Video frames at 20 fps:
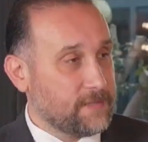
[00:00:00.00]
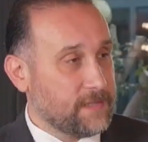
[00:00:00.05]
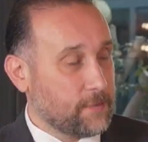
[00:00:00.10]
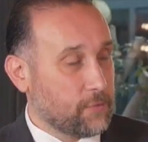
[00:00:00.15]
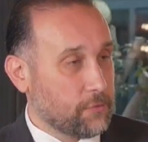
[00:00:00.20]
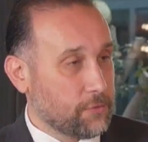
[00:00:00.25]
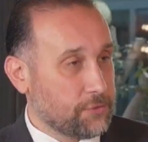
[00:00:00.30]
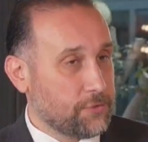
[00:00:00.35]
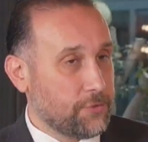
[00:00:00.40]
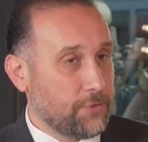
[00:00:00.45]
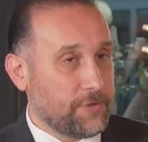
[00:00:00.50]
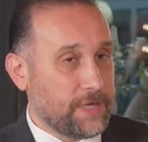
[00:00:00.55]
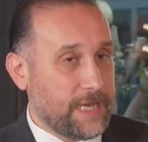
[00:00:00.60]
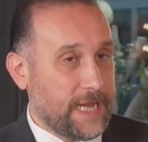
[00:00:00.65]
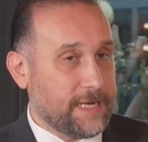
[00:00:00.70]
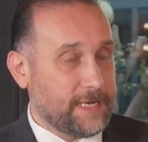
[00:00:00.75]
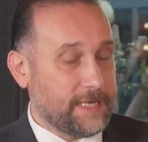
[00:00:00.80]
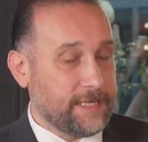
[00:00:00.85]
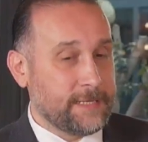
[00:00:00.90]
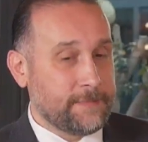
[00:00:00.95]
de konuştuğu
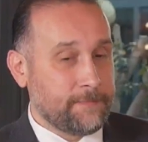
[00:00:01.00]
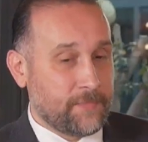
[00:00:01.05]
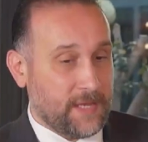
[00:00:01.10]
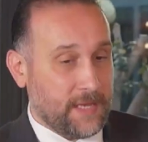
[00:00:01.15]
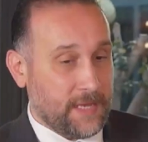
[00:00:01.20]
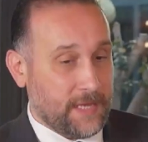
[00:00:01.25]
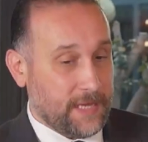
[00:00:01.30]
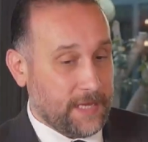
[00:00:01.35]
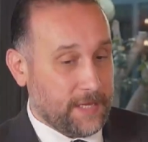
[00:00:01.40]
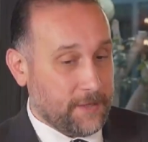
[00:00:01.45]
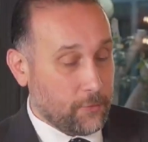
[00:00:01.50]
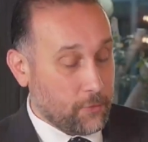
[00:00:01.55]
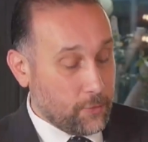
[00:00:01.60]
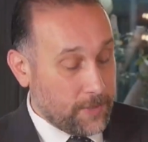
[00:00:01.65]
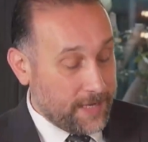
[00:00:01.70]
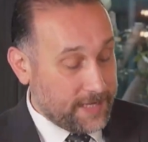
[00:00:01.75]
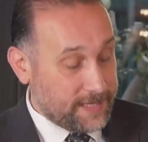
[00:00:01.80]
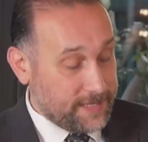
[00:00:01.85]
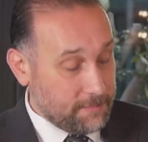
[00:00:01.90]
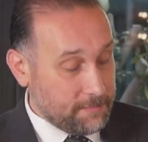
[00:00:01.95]
Yani e,
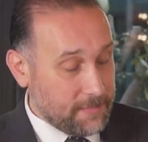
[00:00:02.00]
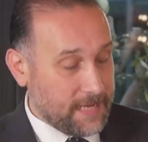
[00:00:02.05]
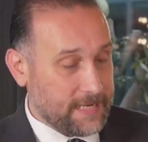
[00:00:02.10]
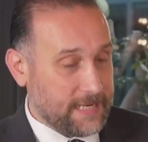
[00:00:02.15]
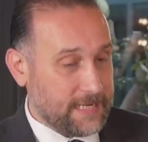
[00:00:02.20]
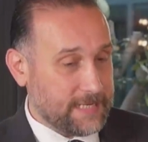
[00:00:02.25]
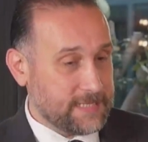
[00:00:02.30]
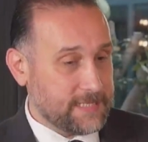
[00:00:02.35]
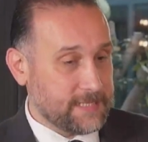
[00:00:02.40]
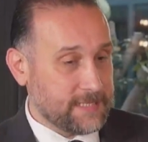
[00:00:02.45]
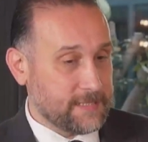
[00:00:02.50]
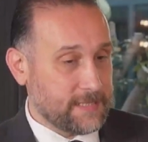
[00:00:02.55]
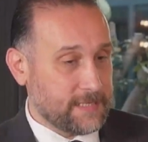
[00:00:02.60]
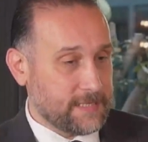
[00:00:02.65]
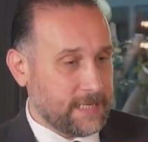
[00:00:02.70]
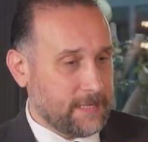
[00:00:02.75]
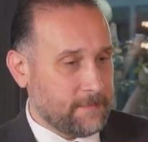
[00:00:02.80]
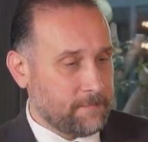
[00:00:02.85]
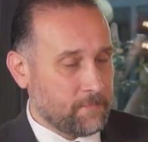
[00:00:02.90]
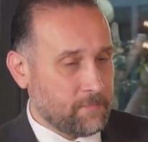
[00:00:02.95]
üretim manasında
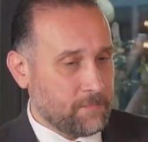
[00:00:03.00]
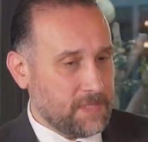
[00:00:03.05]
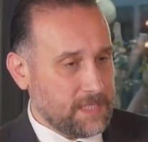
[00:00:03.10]
evet. da.